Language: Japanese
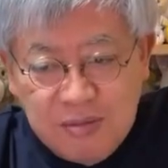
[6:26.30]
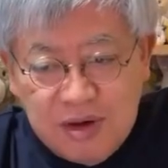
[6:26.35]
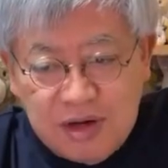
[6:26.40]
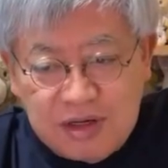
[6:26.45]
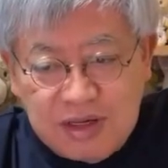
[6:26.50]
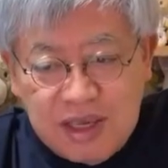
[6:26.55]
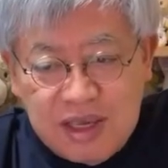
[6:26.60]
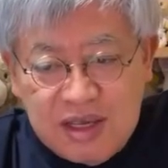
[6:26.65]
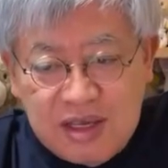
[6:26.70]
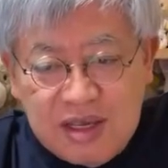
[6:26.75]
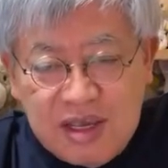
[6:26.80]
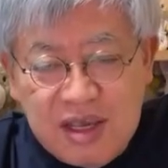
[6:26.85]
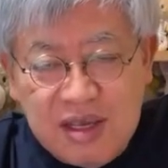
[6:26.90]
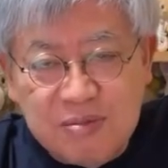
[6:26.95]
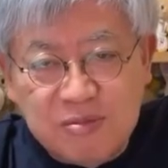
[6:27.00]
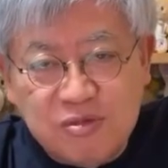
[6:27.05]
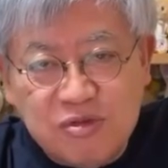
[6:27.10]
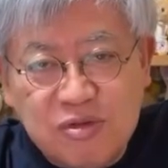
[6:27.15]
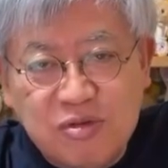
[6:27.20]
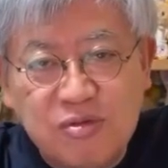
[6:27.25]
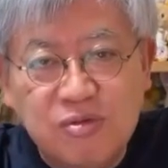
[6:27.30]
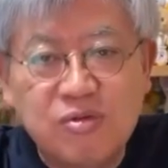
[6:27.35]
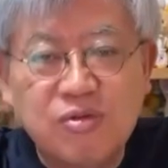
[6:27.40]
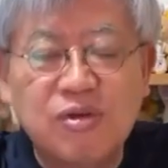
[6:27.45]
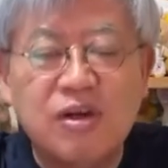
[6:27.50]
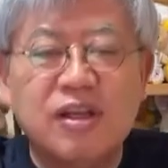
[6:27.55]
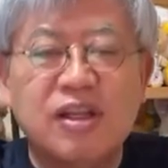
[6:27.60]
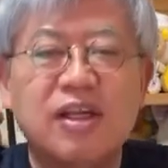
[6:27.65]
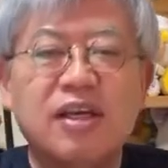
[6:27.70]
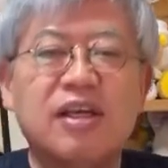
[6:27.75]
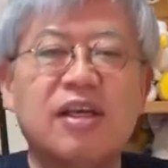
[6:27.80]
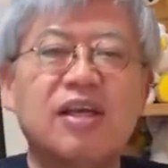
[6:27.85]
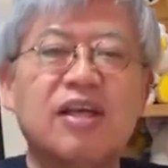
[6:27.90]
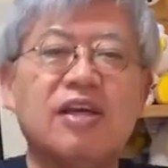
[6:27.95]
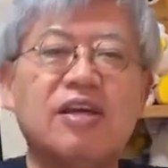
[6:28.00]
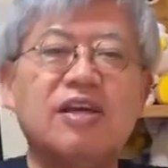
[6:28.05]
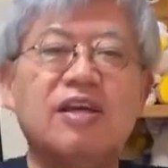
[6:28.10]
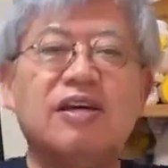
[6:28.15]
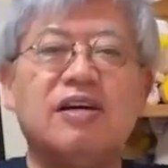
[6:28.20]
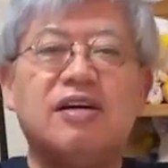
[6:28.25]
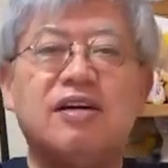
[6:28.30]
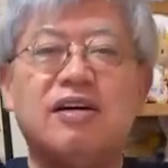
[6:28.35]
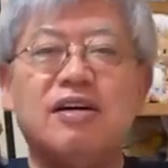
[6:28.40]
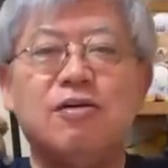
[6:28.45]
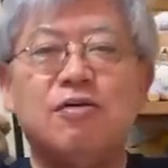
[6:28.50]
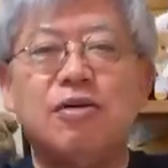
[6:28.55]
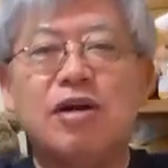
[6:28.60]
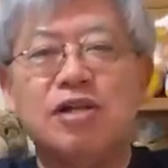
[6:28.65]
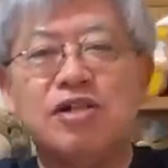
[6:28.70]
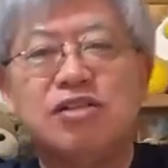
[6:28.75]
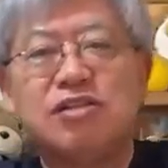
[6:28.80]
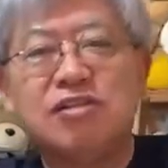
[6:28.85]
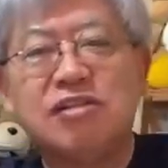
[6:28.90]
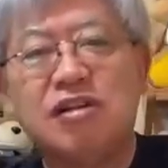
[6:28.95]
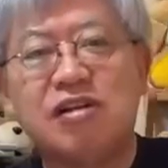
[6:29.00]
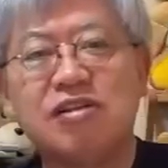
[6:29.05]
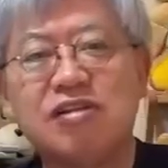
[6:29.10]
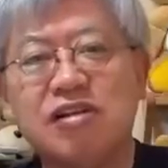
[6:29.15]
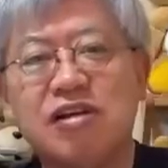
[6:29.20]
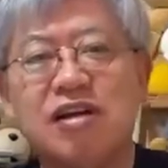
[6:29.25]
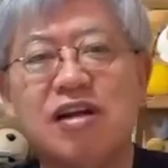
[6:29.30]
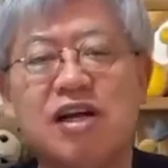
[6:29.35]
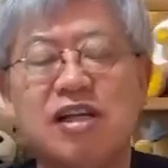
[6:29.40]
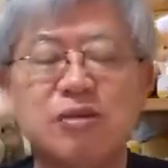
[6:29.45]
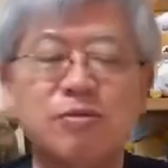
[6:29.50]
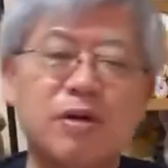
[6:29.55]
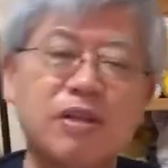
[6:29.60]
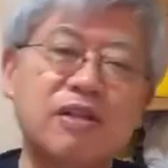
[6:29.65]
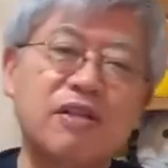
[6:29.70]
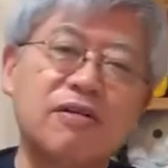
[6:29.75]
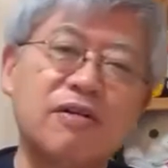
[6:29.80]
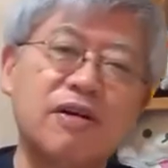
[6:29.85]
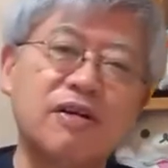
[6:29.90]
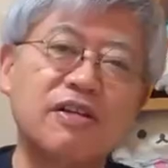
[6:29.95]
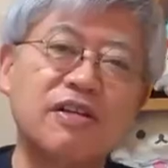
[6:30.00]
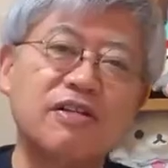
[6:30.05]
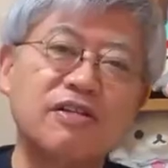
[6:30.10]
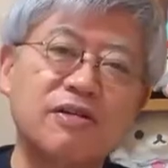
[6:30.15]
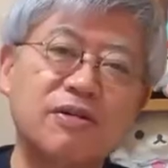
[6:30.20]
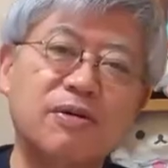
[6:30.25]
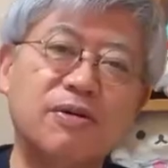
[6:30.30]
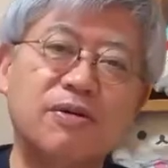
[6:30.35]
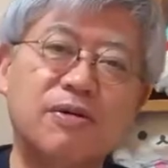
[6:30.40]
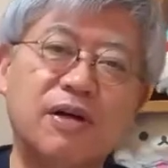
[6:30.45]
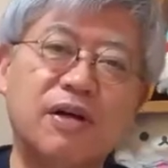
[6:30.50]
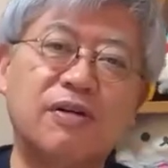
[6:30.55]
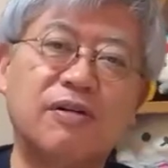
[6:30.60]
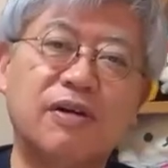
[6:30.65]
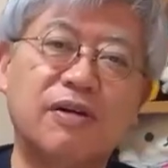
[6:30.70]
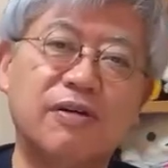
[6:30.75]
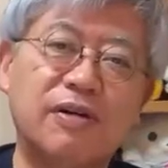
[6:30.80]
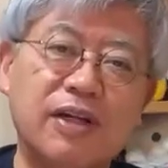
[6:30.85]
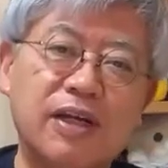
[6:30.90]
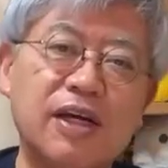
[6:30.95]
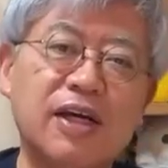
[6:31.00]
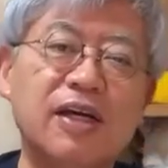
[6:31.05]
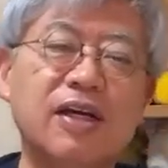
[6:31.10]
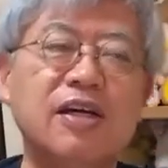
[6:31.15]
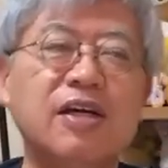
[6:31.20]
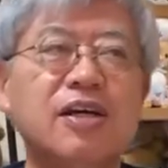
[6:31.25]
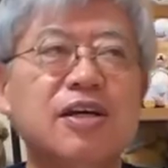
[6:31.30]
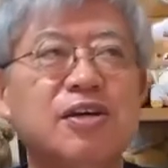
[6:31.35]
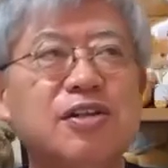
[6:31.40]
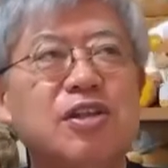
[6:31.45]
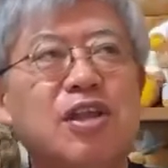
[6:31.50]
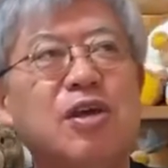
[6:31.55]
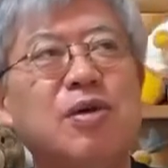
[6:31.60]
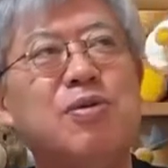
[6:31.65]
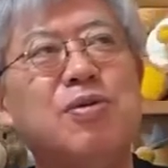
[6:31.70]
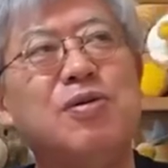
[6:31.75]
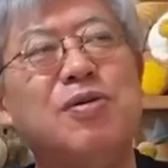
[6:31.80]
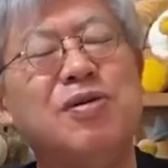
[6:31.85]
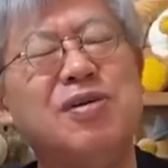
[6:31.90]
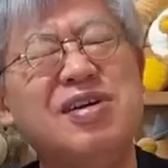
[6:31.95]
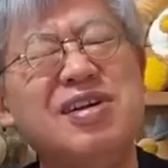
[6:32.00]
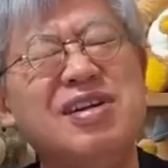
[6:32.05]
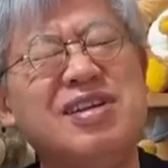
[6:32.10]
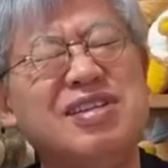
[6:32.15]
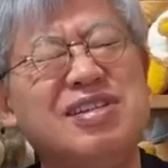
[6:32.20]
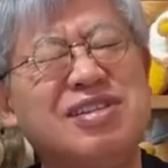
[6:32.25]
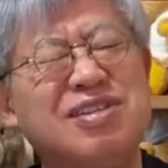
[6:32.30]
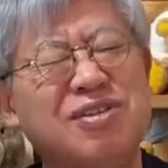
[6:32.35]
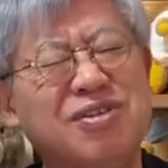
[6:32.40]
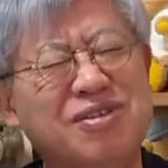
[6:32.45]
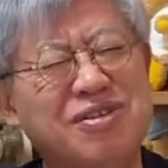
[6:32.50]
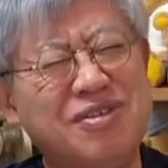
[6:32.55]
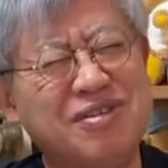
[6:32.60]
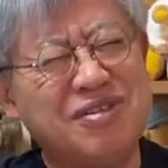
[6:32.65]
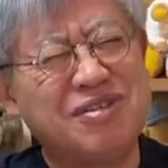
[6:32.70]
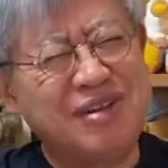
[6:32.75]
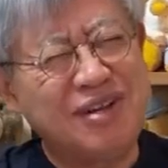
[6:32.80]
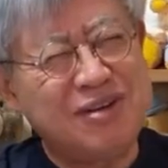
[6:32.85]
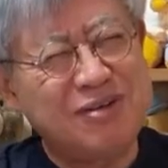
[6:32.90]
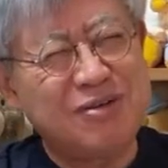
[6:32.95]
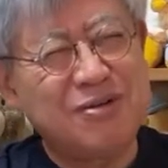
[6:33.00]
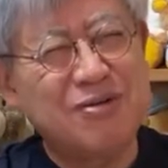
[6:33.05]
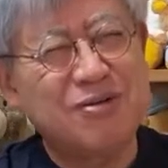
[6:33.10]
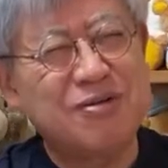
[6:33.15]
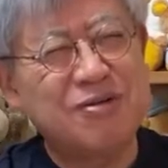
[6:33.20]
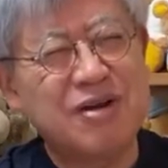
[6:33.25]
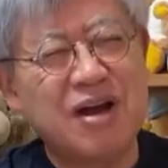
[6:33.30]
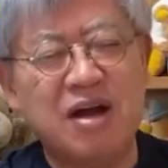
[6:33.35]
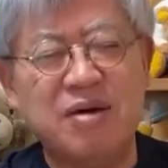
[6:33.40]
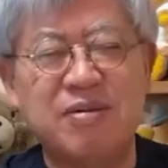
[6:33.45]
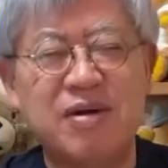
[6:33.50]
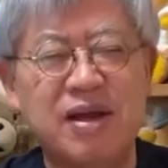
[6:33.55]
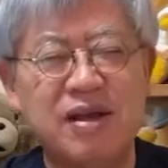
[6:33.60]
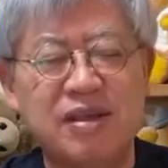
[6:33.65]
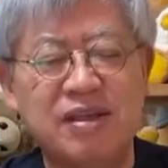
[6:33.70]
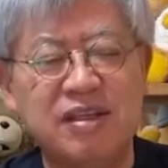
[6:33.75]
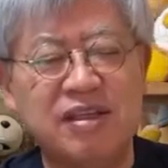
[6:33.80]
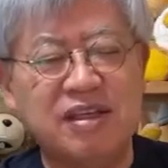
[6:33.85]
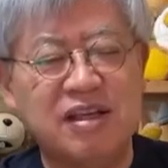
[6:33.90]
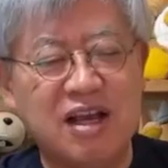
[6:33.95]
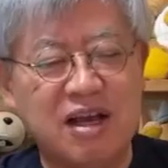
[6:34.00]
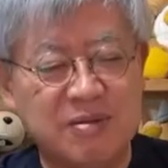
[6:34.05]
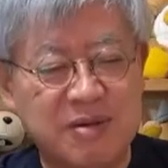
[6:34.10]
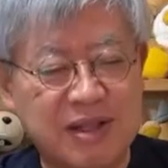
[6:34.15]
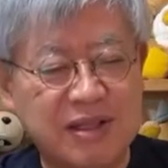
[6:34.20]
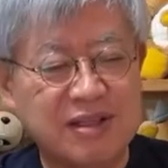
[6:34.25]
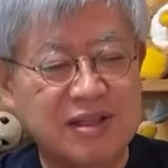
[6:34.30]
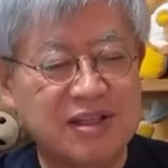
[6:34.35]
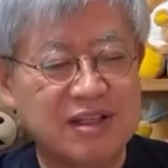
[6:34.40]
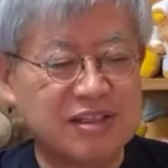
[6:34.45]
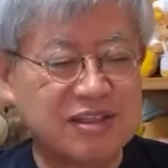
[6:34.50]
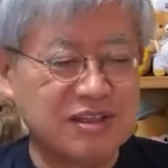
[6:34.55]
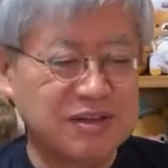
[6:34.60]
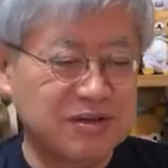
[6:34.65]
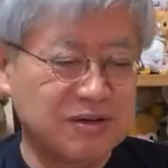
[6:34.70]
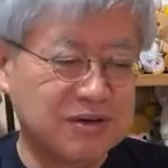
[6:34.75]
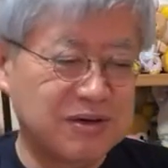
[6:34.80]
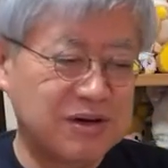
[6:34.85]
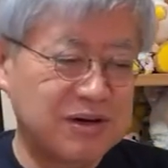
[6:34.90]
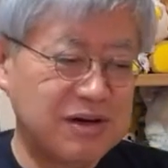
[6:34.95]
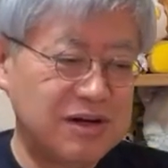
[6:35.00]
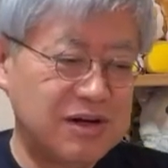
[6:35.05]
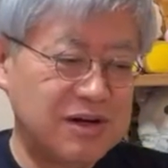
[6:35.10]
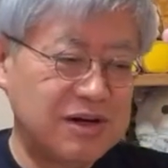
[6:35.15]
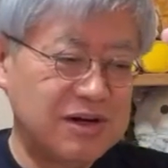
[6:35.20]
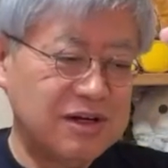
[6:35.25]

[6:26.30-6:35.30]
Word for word: まあ、KK 息子とかね、KK 母がおかしいって話から始まってるわけですよ。我々はね。でも、それをこう、可愛いに変わってですよ。